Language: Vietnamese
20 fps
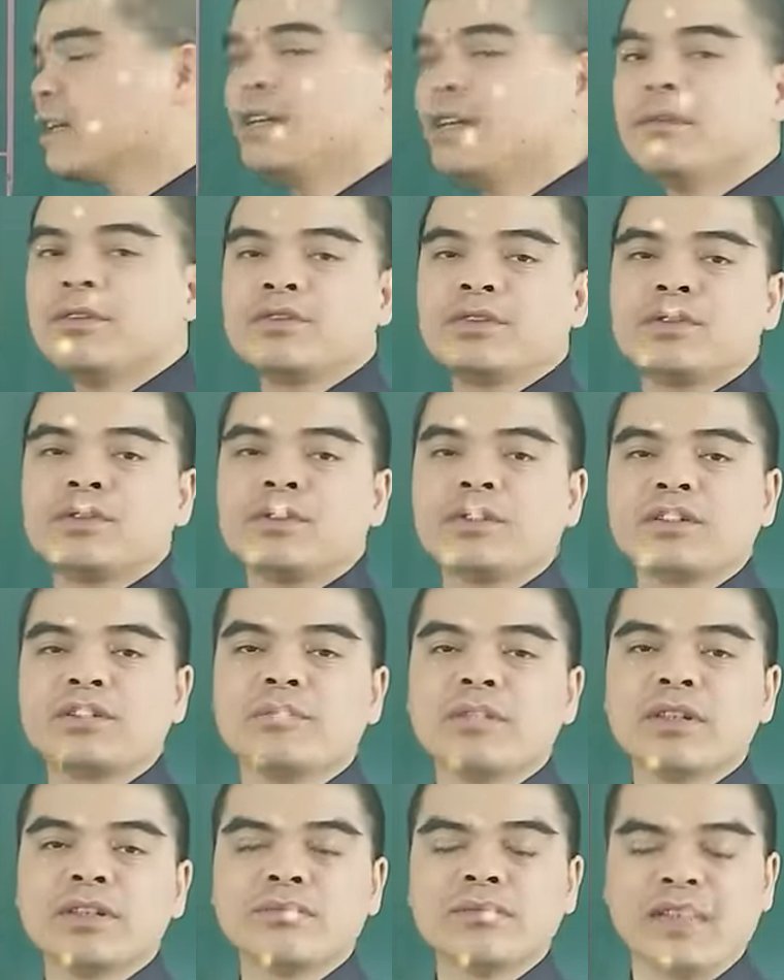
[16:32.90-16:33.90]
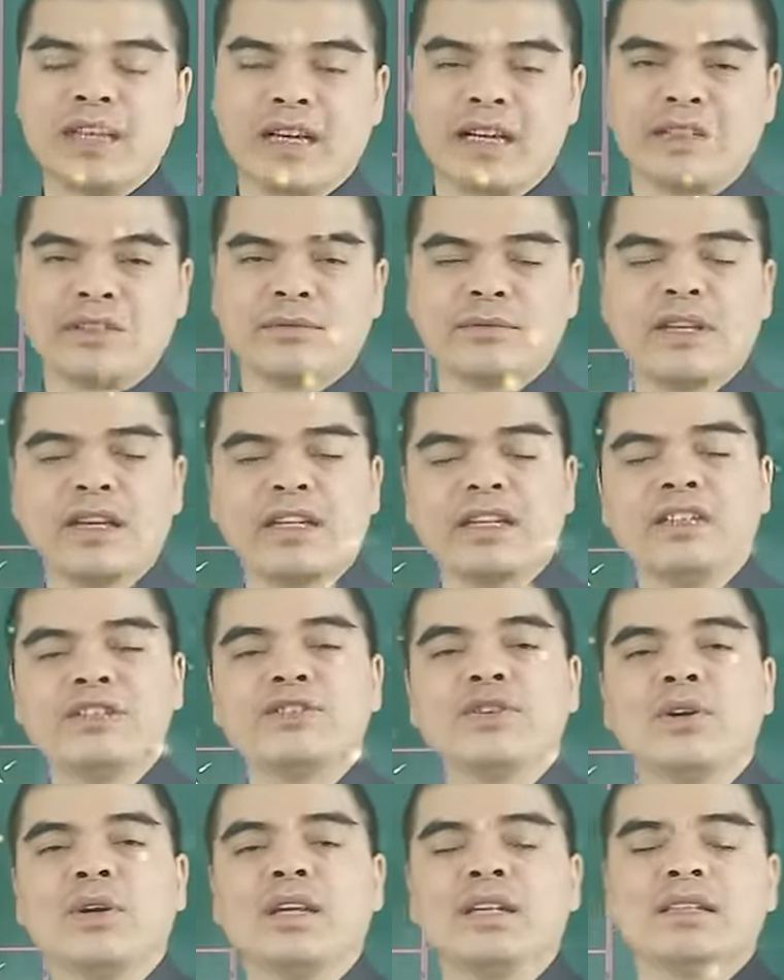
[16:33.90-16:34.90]
khi mà chọn tuổi sông đất trong nhà chúng ta nên
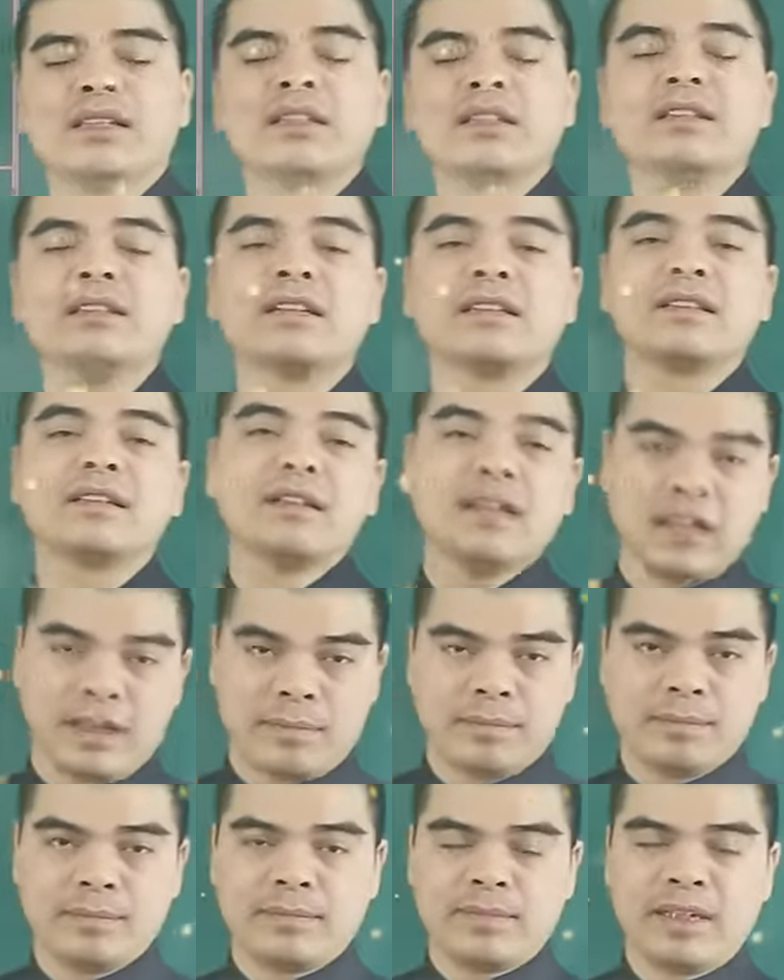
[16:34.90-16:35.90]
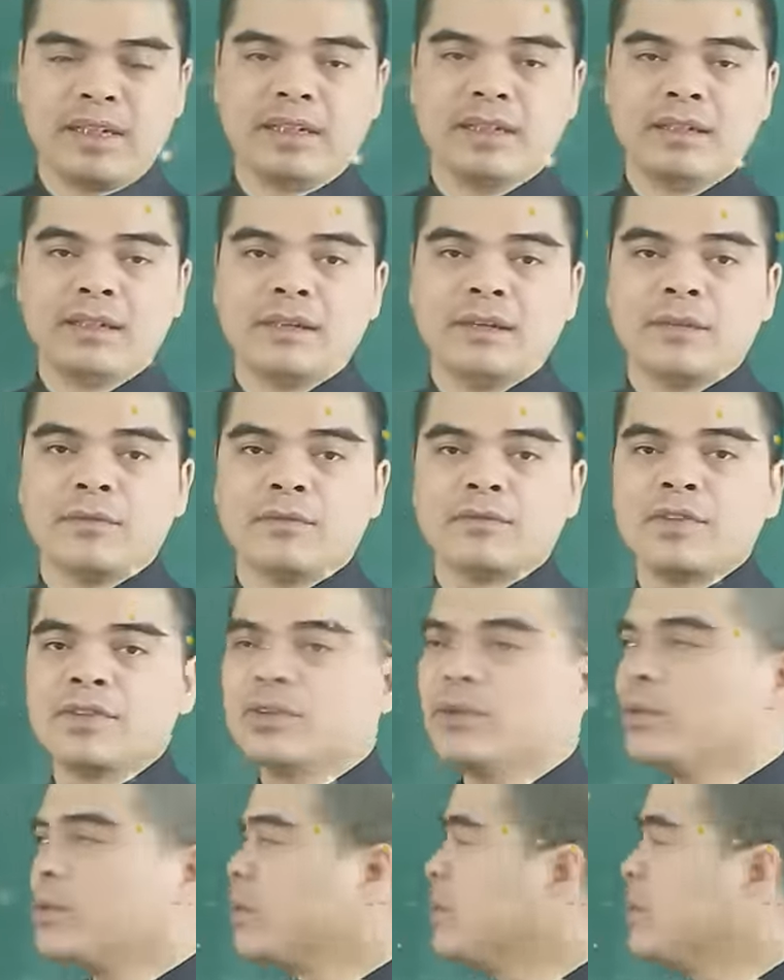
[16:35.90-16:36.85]
chọn những người tương hợp đấy ví dụ